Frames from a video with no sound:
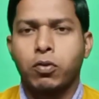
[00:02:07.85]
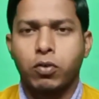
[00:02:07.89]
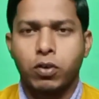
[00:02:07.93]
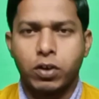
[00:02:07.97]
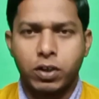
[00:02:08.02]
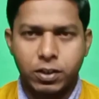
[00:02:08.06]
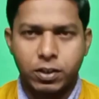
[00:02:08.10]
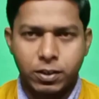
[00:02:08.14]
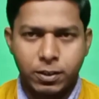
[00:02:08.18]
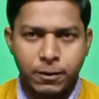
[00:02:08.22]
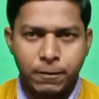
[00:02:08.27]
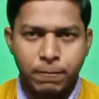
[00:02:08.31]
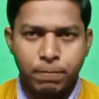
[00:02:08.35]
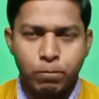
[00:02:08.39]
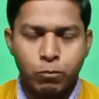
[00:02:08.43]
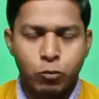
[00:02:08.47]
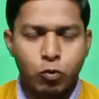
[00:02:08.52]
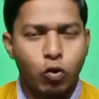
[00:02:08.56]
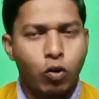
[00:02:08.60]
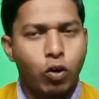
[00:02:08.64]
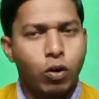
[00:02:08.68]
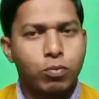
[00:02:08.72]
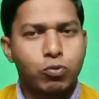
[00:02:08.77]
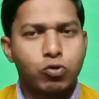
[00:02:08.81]
হয়নি
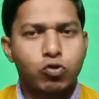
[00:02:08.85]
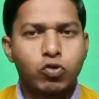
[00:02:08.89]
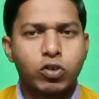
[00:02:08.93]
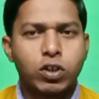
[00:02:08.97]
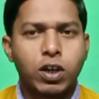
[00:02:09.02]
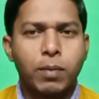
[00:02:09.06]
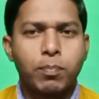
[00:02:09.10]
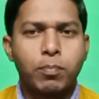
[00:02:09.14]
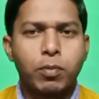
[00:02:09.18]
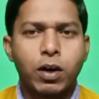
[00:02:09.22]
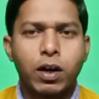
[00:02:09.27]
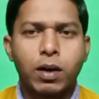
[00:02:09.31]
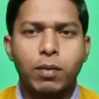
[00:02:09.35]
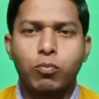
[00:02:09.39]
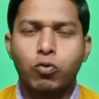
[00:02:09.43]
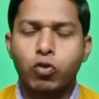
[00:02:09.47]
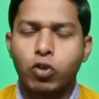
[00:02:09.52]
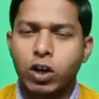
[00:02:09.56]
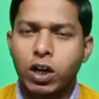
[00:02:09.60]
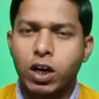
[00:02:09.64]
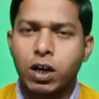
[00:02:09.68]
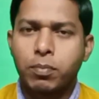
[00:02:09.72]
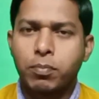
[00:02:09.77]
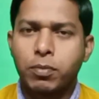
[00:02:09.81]
তো অবশ্যই আপনারা
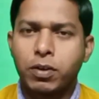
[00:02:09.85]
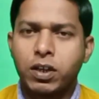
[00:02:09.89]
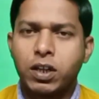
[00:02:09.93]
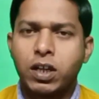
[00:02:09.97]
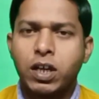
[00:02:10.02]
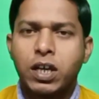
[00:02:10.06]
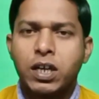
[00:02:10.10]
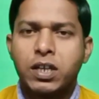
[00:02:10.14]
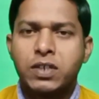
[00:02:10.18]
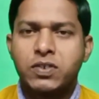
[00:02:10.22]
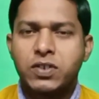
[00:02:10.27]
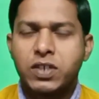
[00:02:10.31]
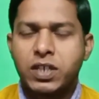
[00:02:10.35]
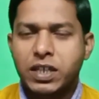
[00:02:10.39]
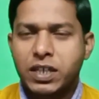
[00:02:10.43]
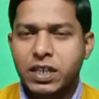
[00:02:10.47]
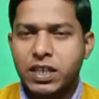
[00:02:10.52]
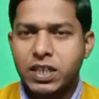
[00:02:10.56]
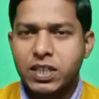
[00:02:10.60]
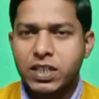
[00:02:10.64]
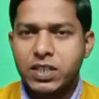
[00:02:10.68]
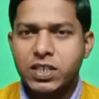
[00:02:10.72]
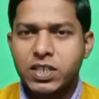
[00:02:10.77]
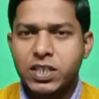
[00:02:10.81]
মনে রাখবেন যে
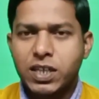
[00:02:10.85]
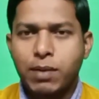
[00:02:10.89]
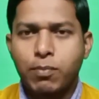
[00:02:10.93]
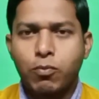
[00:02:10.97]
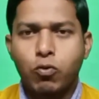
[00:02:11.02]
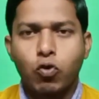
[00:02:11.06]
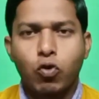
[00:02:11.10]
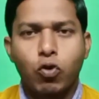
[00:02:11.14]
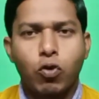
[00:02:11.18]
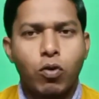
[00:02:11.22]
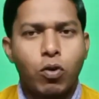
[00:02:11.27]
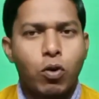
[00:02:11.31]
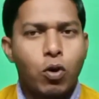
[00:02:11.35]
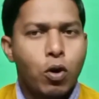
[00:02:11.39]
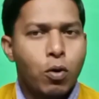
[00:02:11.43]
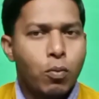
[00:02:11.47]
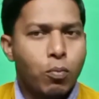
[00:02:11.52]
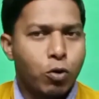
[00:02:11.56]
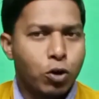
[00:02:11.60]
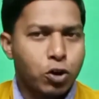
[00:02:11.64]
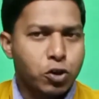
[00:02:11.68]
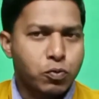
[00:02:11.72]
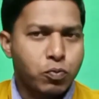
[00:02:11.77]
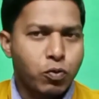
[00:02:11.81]
ক্যালসিয়াম ও
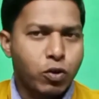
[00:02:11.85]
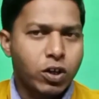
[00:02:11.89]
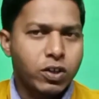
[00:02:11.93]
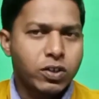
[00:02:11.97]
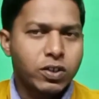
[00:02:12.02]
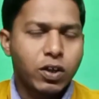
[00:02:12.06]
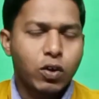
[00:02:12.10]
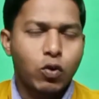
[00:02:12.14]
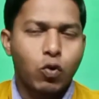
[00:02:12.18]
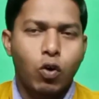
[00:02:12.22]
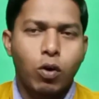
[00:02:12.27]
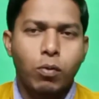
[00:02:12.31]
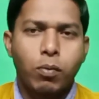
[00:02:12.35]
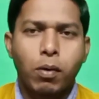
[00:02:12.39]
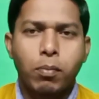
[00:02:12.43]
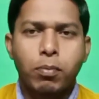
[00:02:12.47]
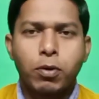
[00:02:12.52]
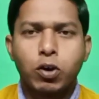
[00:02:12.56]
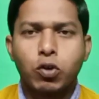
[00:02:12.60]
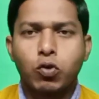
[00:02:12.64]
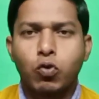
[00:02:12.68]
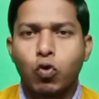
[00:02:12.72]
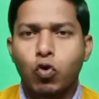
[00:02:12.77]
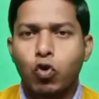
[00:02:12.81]
ফসফরাসের
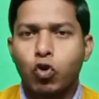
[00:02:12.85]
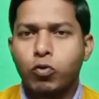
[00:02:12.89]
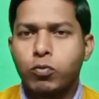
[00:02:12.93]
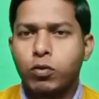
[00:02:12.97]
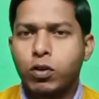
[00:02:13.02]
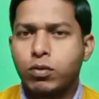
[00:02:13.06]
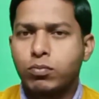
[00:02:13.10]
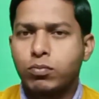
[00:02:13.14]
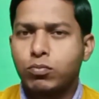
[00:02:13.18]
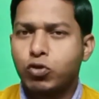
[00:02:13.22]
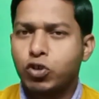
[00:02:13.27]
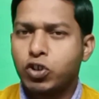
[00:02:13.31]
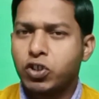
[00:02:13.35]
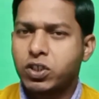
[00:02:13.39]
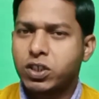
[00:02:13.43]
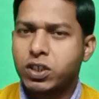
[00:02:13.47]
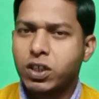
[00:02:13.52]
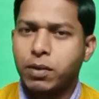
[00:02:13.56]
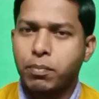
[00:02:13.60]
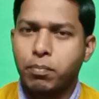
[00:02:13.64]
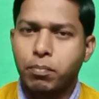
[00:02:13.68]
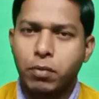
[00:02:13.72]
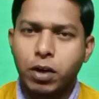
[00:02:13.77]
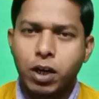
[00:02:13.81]
অভাবে গরু এবং
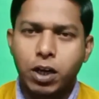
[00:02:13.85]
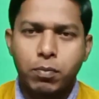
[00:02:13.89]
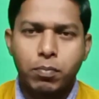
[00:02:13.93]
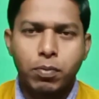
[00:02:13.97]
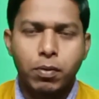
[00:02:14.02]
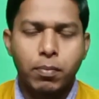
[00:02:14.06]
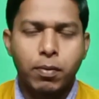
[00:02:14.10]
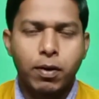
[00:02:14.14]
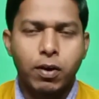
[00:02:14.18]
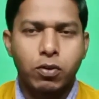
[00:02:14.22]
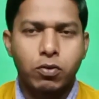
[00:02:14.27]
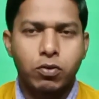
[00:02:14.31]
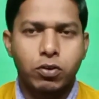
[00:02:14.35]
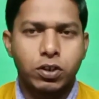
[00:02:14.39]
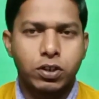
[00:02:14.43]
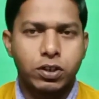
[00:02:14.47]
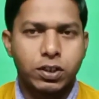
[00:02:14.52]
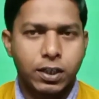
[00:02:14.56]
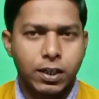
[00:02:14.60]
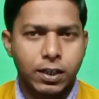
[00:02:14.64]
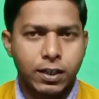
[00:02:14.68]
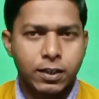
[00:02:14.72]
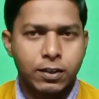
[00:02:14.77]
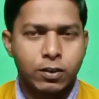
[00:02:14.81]
মহিষকে মিল্ক ফিভার হয়ে
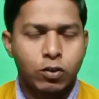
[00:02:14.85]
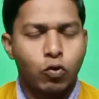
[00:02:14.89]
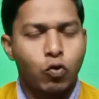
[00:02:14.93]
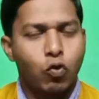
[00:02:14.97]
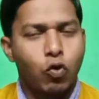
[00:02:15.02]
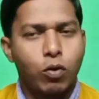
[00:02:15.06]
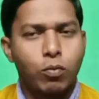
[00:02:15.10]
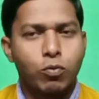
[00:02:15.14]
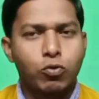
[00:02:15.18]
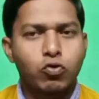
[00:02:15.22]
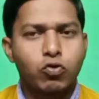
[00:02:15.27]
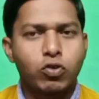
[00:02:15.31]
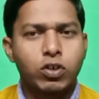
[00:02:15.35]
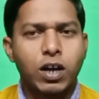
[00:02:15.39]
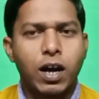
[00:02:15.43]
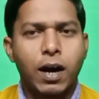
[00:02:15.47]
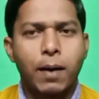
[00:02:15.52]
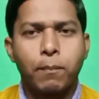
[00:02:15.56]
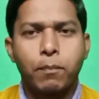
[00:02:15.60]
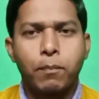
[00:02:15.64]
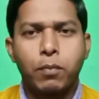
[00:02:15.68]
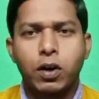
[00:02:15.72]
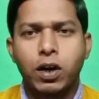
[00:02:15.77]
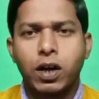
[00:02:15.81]
থাকে তো অবশ্যই
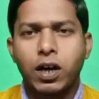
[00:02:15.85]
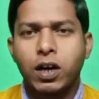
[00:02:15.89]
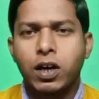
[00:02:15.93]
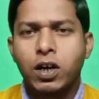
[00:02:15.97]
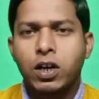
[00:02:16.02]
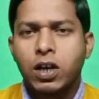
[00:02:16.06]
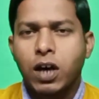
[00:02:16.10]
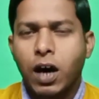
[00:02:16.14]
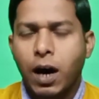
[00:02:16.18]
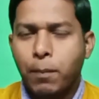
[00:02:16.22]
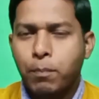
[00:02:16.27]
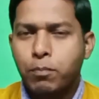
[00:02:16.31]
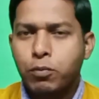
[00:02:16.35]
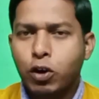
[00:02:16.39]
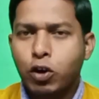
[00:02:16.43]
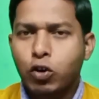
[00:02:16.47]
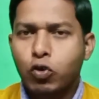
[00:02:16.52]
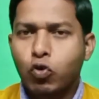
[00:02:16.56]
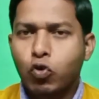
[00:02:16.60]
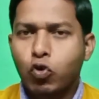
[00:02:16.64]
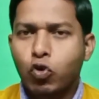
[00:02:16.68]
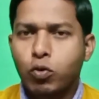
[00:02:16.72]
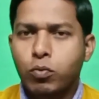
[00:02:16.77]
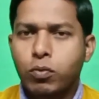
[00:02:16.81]
আপনারা আপনার
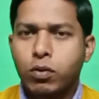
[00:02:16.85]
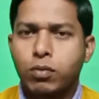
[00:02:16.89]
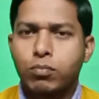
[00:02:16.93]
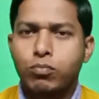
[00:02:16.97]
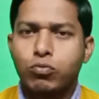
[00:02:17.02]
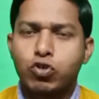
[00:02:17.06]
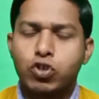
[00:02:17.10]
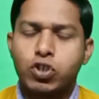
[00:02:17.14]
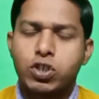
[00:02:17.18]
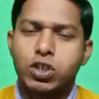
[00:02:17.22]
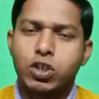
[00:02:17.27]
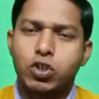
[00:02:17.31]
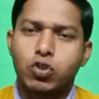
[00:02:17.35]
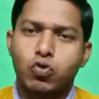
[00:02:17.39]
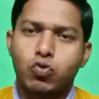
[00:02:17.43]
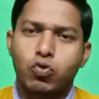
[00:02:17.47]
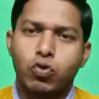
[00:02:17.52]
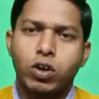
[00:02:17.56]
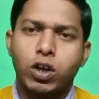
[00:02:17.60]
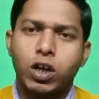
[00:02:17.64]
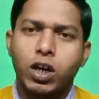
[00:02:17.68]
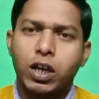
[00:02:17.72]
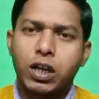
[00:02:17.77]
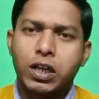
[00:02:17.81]
গরু এবং মহিষের
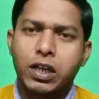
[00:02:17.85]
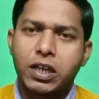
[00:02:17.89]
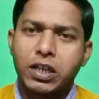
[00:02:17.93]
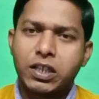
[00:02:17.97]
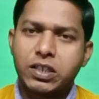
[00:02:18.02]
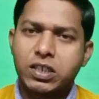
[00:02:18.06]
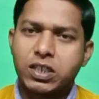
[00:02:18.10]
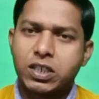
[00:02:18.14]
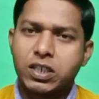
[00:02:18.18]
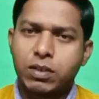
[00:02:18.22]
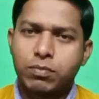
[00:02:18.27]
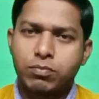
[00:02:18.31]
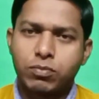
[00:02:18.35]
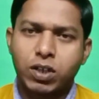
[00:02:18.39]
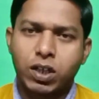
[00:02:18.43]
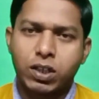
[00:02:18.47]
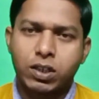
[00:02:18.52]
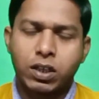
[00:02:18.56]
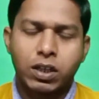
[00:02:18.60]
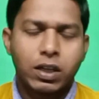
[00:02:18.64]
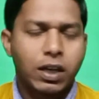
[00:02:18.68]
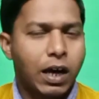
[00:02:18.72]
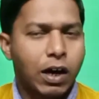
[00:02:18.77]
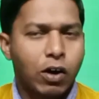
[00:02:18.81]
শরীরের ক্যালসিয়াম
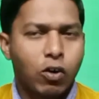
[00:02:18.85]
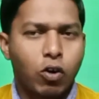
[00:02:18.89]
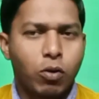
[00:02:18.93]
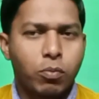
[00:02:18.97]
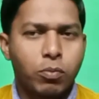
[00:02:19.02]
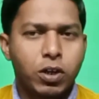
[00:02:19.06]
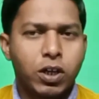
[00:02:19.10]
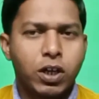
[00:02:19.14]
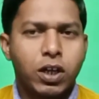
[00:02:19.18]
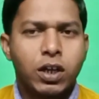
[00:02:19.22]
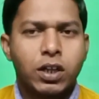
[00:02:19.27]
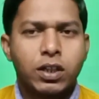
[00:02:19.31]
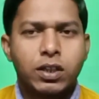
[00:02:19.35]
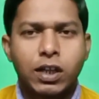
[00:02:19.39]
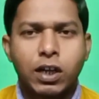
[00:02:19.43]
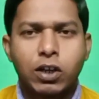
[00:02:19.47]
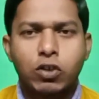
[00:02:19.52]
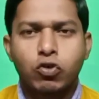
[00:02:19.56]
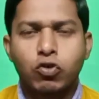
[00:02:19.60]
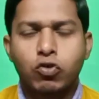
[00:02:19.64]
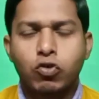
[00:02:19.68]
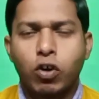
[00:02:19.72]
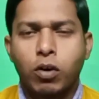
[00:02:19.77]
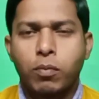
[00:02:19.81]
যাতে না কমে তার
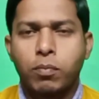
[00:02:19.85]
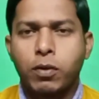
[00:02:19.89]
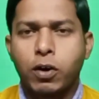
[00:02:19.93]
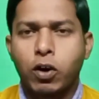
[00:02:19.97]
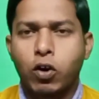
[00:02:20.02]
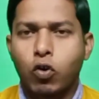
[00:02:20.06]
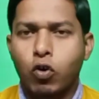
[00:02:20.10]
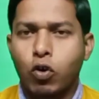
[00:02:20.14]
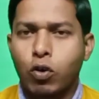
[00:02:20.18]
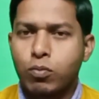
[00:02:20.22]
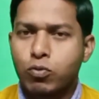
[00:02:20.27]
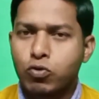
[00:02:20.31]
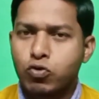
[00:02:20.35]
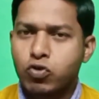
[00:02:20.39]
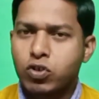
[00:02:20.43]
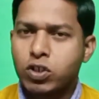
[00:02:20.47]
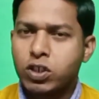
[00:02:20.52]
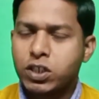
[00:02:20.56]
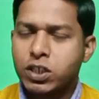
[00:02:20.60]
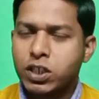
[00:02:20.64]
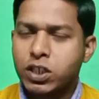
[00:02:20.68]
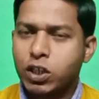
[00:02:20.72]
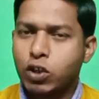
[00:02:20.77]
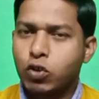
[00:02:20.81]
জন্য আপনারা
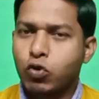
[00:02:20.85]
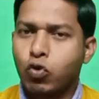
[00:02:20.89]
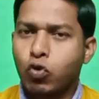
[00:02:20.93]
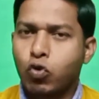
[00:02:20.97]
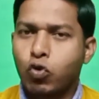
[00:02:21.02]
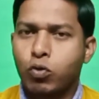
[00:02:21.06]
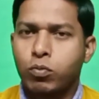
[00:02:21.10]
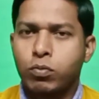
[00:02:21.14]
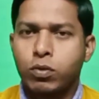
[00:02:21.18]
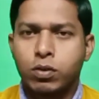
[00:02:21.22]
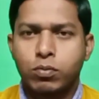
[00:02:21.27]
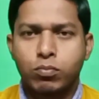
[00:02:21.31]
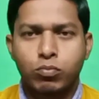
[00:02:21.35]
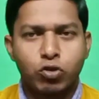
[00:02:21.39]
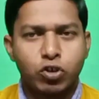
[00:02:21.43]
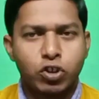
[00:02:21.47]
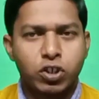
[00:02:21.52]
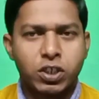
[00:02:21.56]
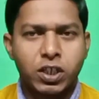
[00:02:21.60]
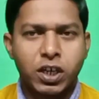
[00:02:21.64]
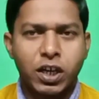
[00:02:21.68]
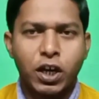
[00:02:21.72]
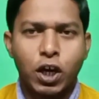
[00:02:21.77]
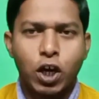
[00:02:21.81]
অবশ্যই সেই গরু এবং
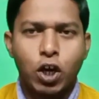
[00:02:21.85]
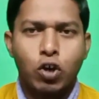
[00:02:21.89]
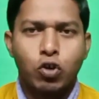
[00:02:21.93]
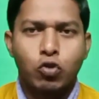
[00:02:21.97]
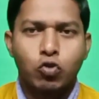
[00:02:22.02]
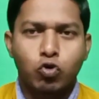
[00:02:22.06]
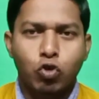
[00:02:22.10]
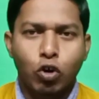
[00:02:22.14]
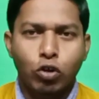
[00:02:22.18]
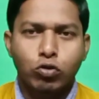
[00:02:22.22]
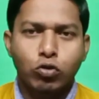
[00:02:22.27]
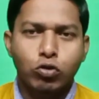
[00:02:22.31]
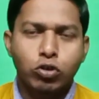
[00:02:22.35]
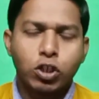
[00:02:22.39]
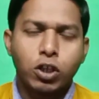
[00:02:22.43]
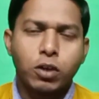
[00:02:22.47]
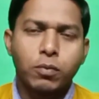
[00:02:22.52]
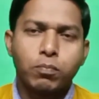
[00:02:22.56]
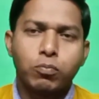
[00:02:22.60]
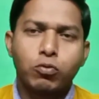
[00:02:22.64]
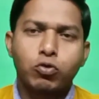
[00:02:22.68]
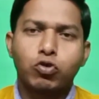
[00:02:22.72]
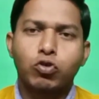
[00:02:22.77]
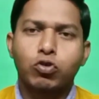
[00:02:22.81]
মহিষকে যতদিন
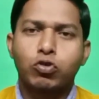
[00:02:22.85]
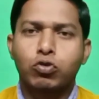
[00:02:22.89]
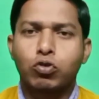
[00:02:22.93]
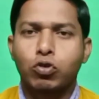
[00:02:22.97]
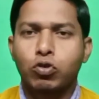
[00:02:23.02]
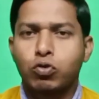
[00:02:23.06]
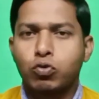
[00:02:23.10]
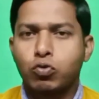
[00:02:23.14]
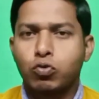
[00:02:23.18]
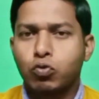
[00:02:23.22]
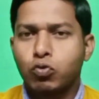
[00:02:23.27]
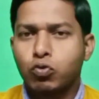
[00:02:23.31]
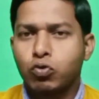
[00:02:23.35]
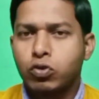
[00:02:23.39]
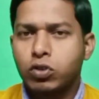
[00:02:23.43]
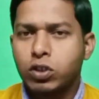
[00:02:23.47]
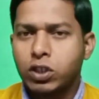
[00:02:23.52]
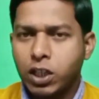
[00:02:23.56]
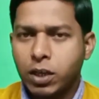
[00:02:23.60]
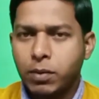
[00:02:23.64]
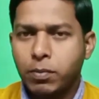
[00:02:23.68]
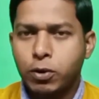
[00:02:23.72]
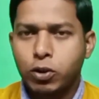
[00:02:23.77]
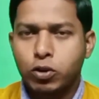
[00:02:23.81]
পর্যন্ত দুধ
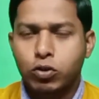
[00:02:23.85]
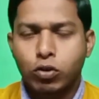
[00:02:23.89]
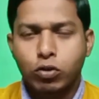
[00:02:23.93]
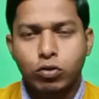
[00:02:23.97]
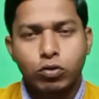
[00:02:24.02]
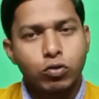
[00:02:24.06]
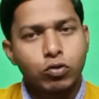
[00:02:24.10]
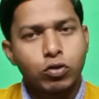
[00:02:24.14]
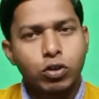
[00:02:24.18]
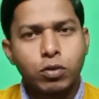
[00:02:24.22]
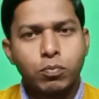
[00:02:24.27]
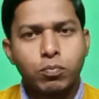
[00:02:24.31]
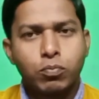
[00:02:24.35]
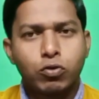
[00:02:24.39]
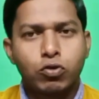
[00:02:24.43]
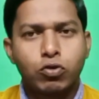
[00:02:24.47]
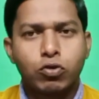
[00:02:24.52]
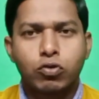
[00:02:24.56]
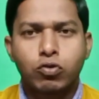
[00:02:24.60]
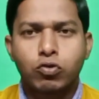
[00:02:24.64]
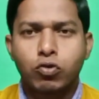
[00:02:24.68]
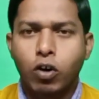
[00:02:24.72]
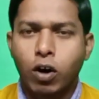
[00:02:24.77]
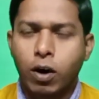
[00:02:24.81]
দেবে ততদিন
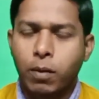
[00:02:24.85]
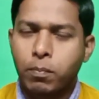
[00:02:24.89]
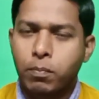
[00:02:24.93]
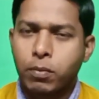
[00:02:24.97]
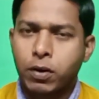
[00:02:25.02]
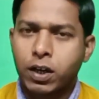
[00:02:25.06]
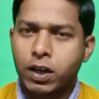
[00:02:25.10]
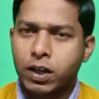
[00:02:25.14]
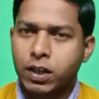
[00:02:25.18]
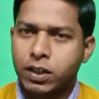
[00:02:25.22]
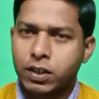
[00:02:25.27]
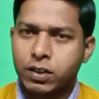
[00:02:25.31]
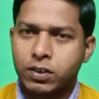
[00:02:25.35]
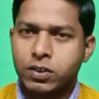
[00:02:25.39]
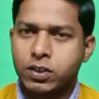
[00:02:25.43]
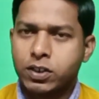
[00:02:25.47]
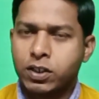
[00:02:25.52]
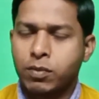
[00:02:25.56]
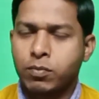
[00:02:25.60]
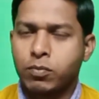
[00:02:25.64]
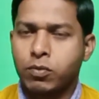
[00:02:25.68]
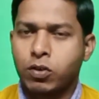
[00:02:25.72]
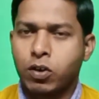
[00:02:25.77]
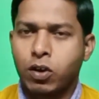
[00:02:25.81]
পর্যন্ত আপনারা
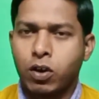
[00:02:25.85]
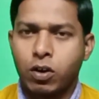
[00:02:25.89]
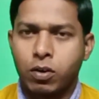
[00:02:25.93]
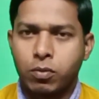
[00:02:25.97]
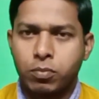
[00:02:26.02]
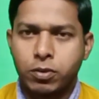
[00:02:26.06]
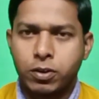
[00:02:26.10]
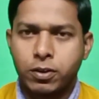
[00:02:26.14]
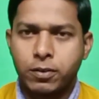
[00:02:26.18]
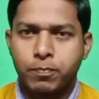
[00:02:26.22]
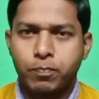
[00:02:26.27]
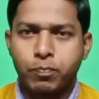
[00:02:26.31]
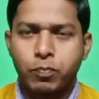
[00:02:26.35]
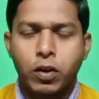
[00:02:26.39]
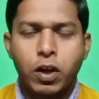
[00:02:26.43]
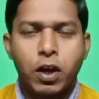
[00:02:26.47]
ক্যালসিয়াম খাওয়াবেন